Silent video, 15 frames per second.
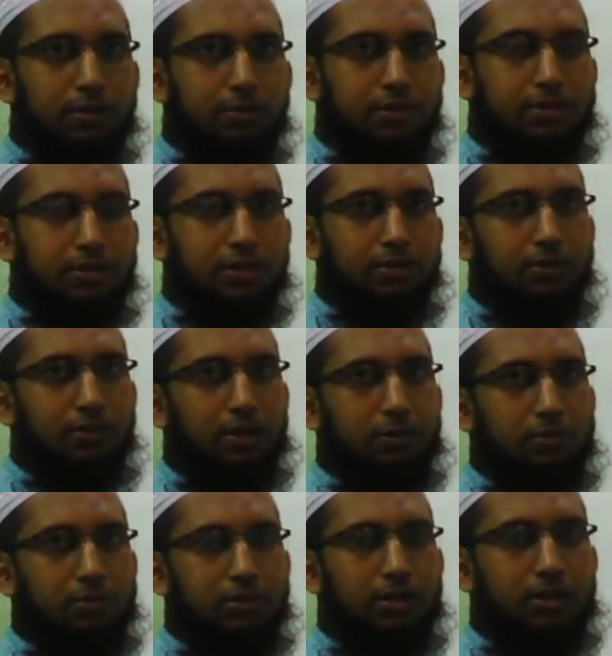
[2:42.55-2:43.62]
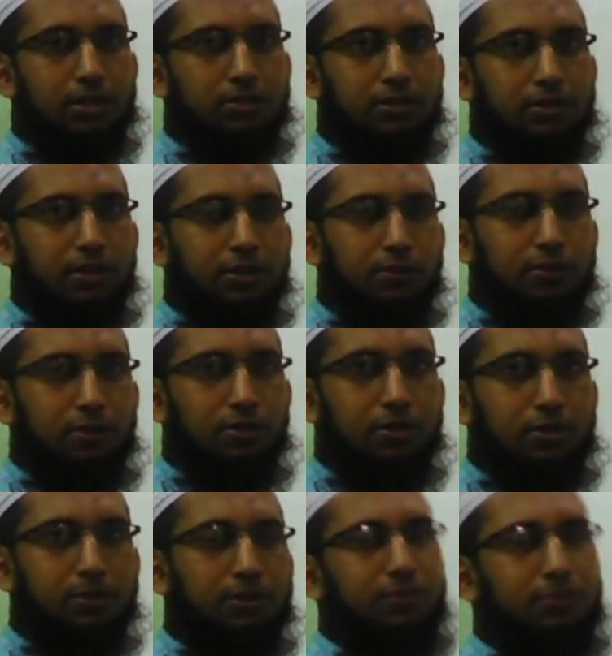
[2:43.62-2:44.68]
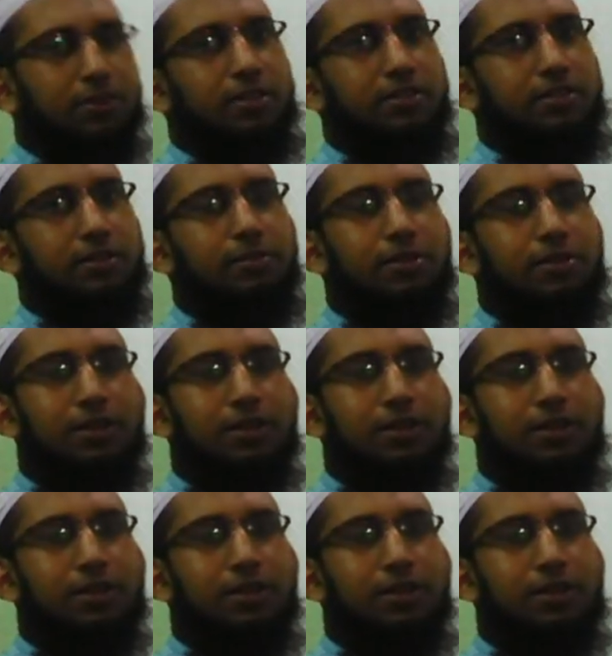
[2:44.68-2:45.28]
বিস্তারিত না বুঝলে আসলে ক্লজ এবং ফ্রেজের